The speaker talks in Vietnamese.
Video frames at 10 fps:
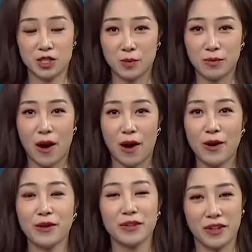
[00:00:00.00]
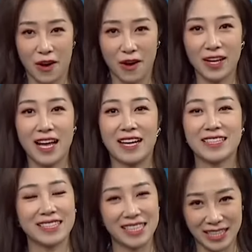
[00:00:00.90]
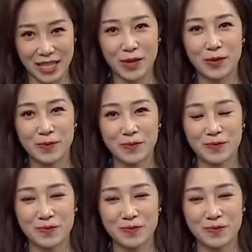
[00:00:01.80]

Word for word: trong đó có cả tình yêu.